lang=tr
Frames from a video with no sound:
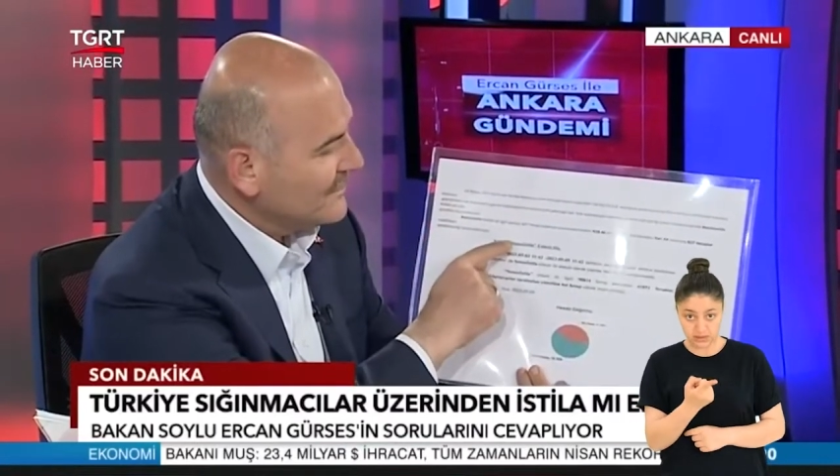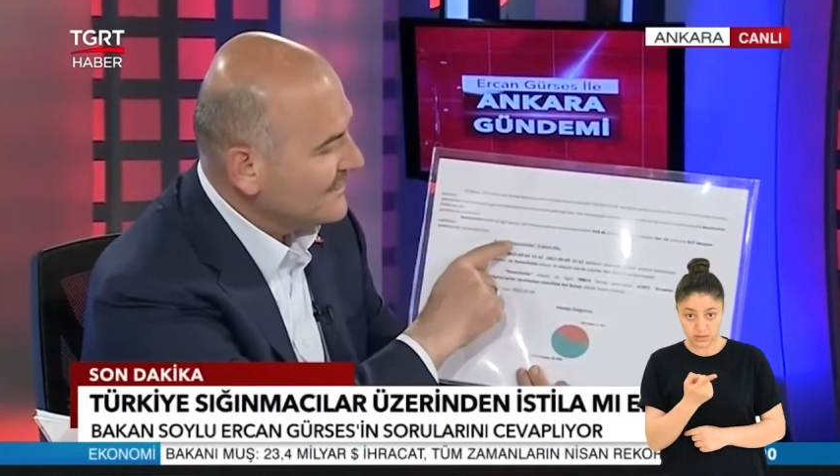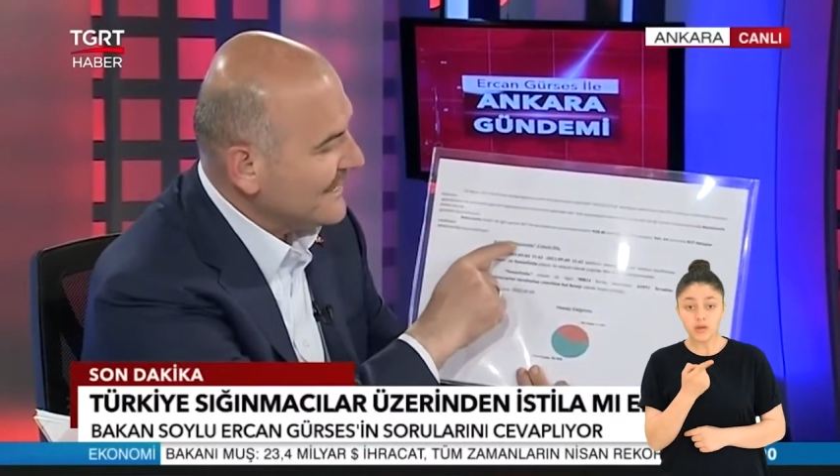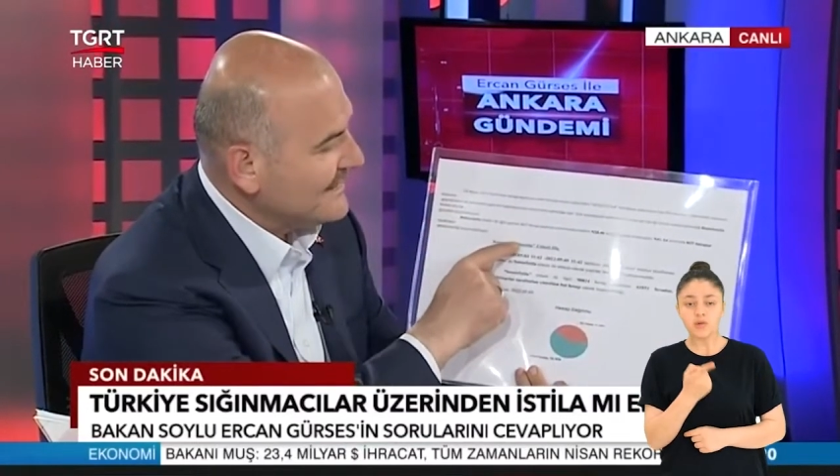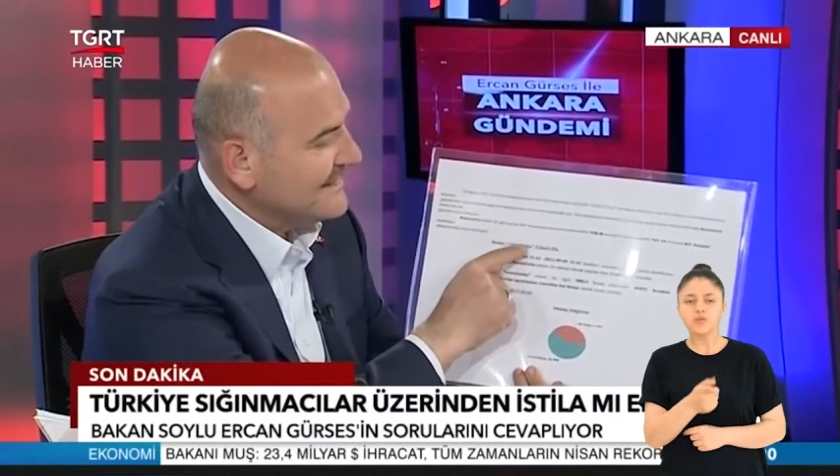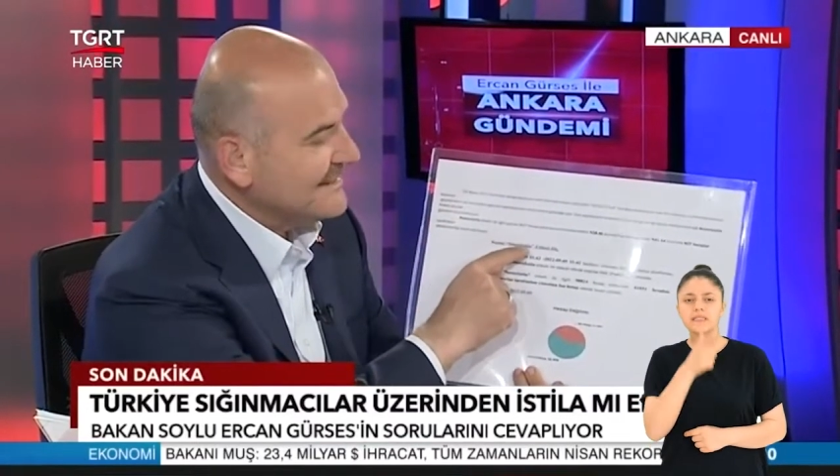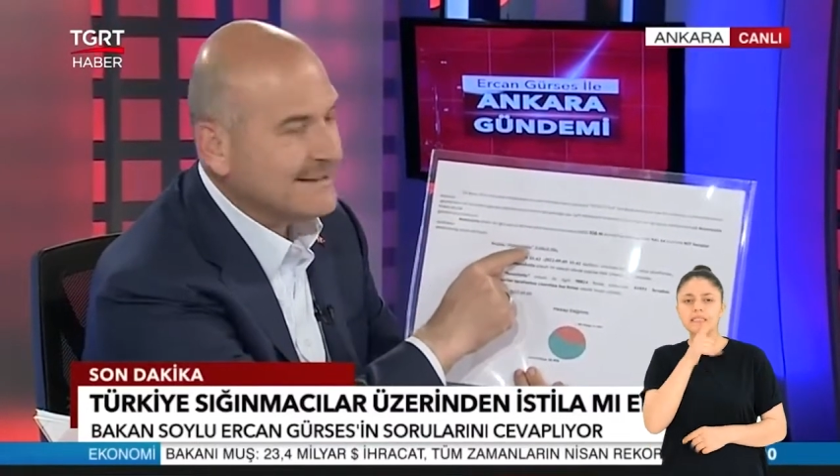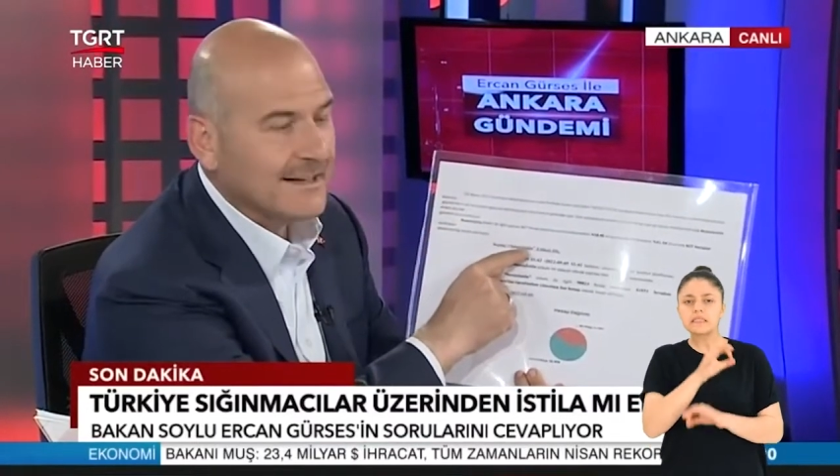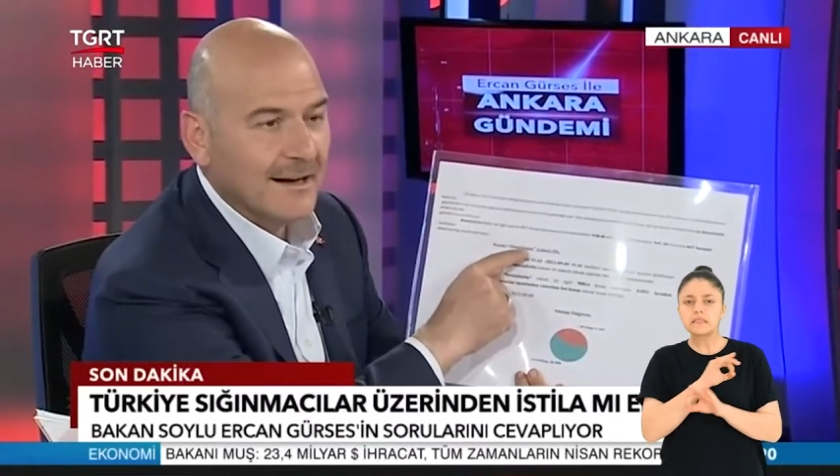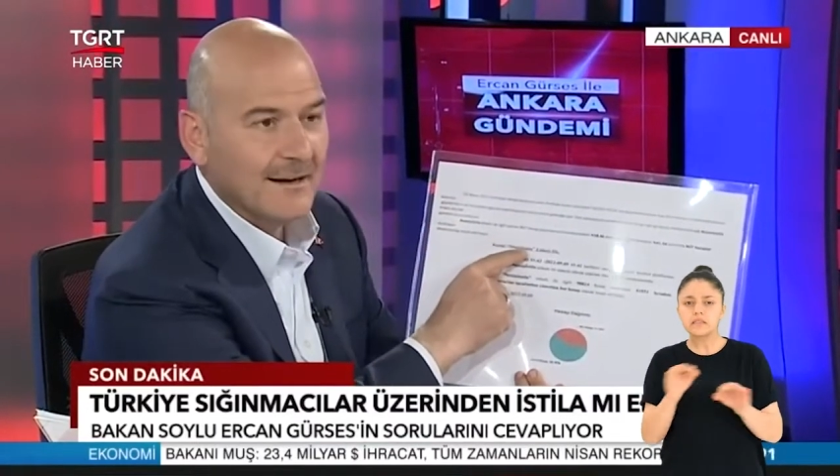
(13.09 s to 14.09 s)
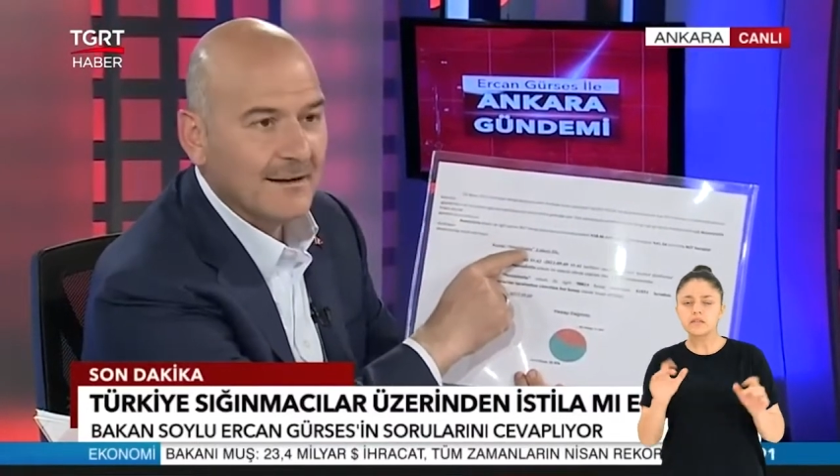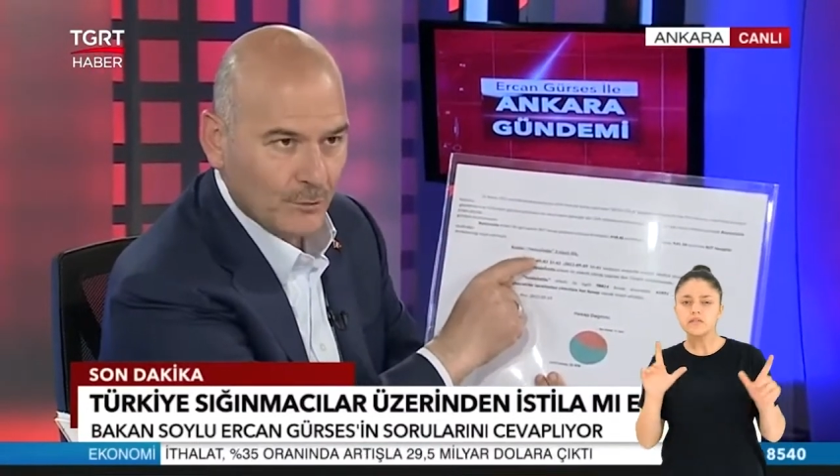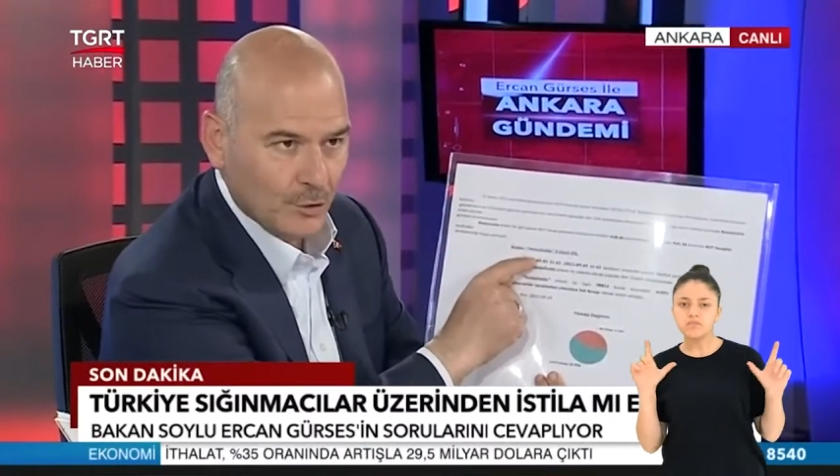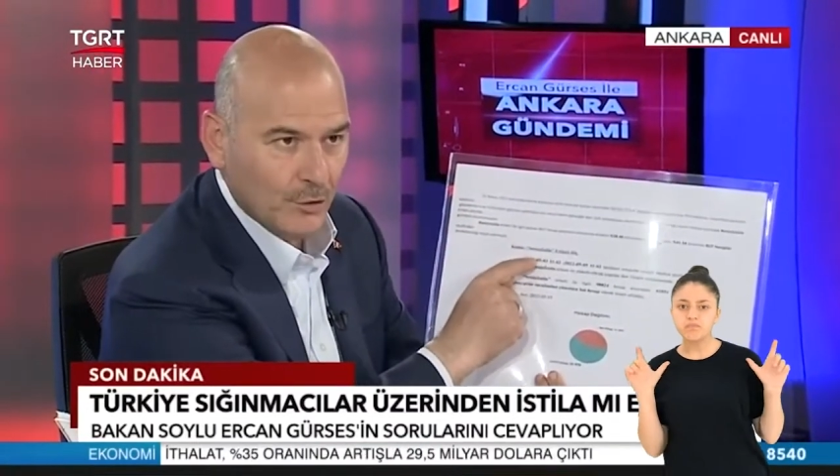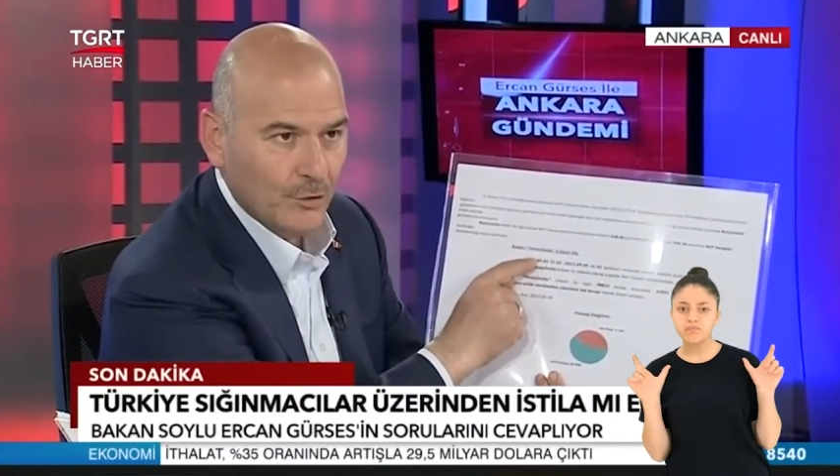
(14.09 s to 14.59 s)
Sessiz istila.
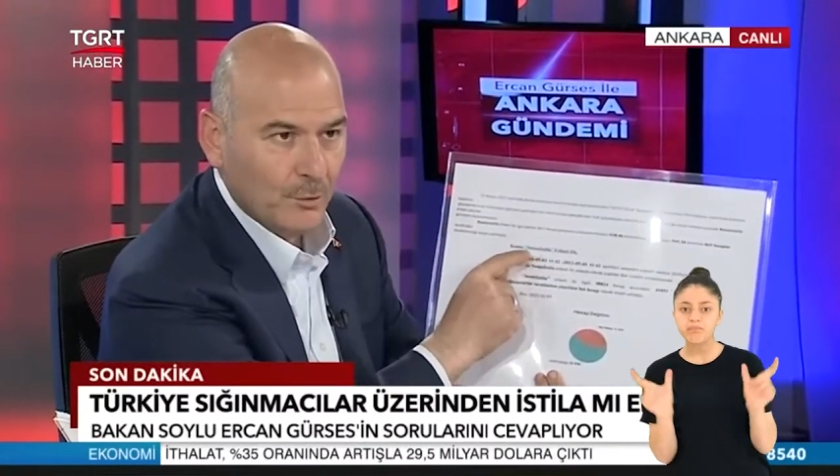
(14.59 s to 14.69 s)
Bu